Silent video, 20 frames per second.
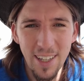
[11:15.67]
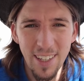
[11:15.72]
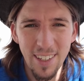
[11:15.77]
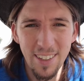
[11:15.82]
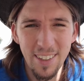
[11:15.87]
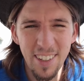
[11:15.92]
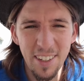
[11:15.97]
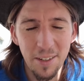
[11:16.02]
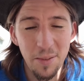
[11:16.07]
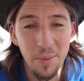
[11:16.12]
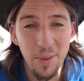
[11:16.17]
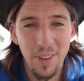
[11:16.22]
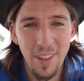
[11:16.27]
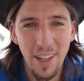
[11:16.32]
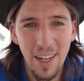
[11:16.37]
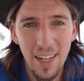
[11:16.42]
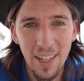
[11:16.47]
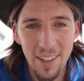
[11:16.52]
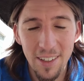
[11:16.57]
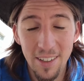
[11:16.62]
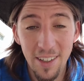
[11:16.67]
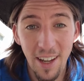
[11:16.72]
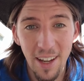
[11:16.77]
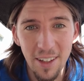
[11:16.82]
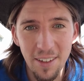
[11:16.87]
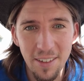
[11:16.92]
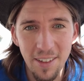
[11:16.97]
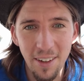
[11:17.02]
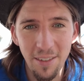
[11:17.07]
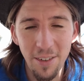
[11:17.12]
Jesteśmy teraz na
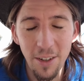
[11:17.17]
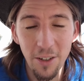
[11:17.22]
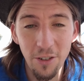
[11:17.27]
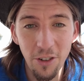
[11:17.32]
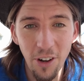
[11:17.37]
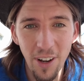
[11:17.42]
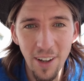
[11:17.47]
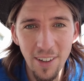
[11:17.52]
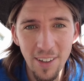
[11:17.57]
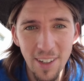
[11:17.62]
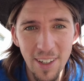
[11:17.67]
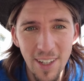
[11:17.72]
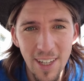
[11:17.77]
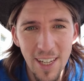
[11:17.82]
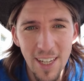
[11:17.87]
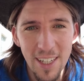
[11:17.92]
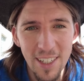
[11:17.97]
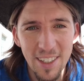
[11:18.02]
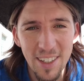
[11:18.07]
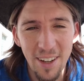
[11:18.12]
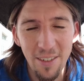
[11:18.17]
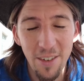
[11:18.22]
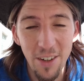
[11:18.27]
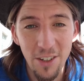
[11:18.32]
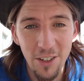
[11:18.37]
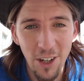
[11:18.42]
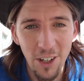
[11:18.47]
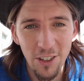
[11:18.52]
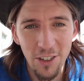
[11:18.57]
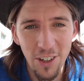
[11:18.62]
ceviche.
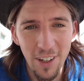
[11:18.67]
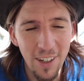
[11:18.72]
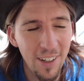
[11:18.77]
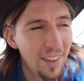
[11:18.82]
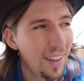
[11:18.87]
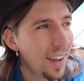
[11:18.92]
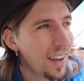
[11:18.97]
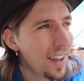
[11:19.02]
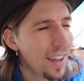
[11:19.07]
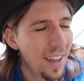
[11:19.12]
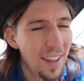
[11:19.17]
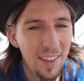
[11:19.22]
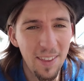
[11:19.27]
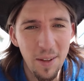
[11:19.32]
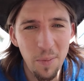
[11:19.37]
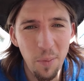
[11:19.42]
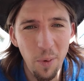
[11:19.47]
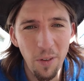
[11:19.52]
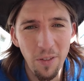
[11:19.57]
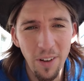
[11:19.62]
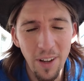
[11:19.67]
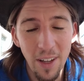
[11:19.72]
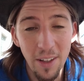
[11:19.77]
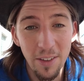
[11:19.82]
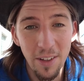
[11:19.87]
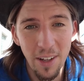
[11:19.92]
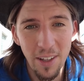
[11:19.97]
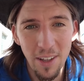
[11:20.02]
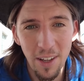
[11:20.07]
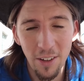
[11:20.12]
Ceviche, czyli takie typowe
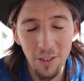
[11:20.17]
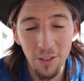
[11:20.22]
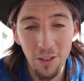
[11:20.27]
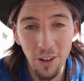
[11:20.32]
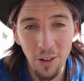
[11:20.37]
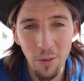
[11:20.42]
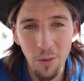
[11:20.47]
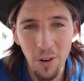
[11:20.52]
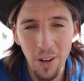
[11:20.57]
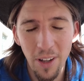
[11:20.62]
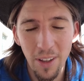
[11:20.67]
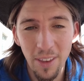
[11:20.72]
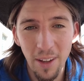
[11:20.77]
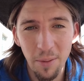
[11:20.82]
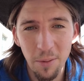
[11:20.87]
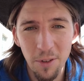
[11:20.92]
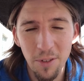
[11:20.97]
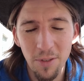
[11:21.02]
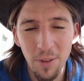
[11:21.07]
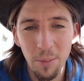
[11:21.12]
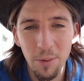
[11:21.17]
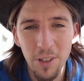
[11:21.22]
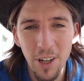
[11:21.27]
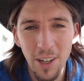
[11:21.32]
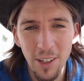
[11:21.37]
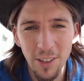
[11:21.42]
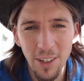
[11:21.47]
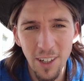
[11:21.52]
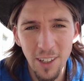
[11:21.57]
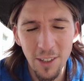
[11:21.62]
jedzenie szczególnie tam z
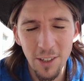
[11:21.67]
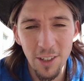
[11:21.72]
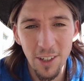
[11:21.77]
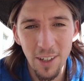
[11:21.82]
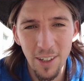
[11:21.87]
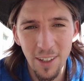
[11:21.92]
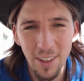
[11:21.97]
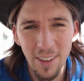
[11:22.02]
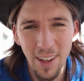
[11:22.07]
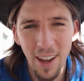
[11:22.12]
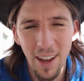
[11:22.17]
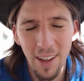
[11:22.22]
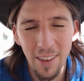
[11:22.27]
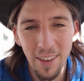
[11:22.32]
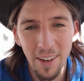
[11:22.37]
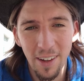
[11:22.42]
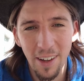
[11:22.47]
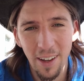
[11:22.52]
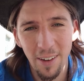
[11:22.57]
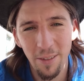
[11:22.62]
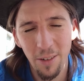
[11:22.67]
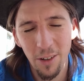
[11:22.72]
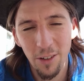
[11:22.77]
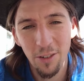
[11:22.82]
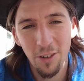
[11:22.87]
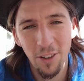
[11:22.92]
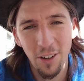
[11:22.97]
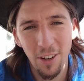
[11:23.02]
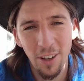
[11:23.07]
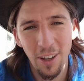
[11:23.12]
wybrzeża, czyli ta, takie wiesz,
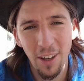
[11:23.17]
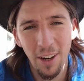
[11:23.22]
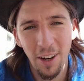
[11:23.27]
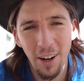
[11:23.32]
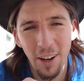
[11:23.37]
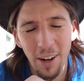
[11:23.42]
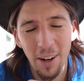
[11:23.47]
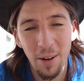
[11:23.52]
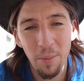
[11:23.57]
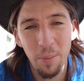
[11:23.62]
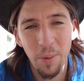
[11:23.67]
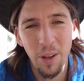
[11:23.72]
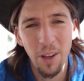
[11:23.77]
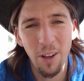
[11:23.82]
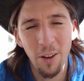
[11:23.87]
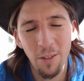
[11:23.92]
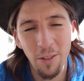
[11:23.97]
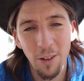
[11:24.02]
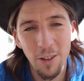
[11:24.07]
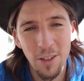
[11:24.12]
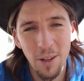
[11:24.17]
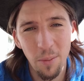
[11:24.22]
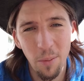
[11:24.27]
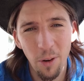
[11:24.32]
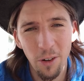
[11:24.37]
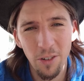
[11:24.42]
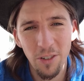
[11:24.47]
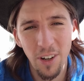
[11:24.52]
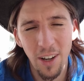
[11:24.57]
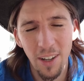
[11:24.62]
rybki, owoce
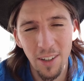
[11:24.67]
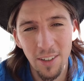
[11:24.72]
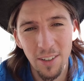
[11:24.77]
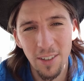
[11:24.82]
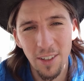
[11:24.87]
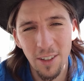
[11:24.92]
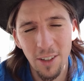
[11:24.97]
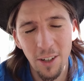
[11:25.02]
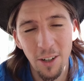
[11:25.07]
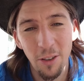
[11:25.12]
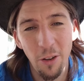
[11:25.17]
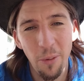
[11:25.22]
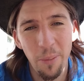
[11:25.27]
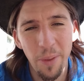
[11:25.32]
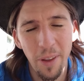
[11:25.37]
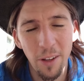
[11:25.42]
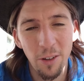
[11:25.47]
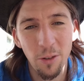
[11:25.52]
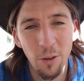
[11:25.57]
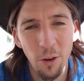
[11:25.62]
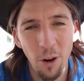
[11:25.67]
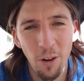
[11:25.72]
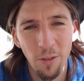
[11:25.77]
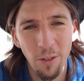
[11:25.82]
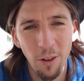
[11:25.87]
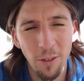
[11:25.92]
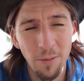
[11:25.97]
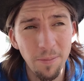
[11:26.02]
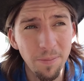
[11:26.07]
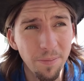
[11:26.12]
morza z cytryną na
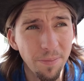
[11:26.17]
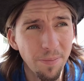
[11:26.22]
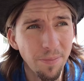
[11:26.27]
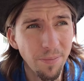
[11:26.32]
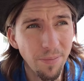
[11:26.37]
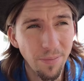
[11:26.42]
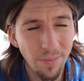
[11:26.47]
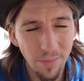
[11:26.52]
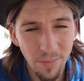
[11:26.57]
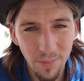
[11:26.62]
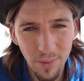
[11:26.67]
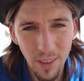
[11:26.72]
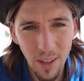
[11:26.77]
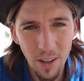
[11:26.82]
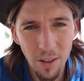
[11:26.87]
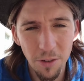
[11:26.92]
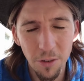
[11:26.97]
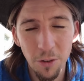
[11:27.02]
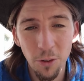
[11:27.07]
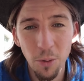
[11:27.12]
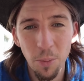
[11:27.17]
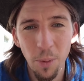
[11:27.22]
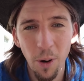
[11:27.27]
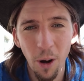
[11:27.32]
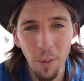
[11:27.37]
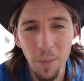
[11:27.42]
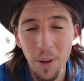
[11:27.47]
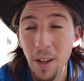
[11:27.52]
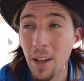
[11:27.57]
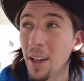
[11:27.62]
surową, z
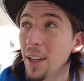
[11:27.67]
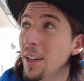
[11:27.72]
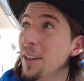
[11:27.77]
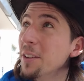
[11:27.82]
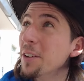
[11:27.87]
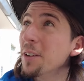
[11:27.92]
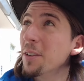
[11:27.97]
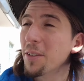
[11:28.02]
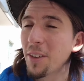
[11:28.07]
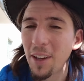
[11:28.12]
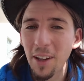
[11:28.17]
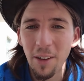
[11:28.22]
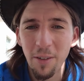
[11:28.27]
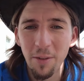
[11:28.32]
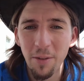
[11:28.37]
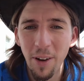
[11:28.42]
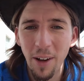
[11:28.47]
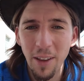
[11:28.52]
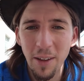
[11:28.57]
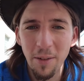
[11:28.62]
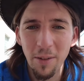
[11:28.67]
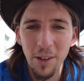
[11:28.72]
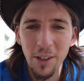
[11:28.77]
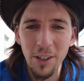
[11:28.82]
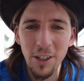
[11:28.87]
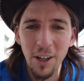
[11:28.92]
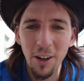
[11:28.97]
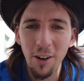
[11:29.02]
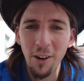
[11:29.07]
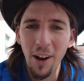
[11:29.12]
zupką. W takim fajnym
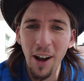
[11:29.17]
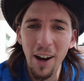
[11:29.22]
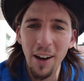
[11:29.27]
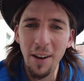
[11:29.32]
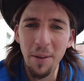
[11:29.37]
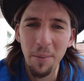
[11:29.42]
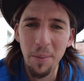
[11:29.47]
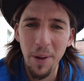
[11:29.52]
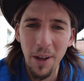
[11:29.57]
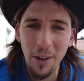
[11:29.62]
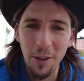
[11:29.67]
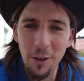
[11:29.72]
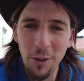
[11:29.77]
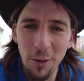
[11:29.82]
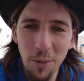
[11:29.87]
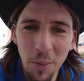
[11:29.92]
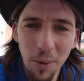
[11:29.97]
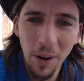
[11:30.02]
właśnie lokalnym miejscu,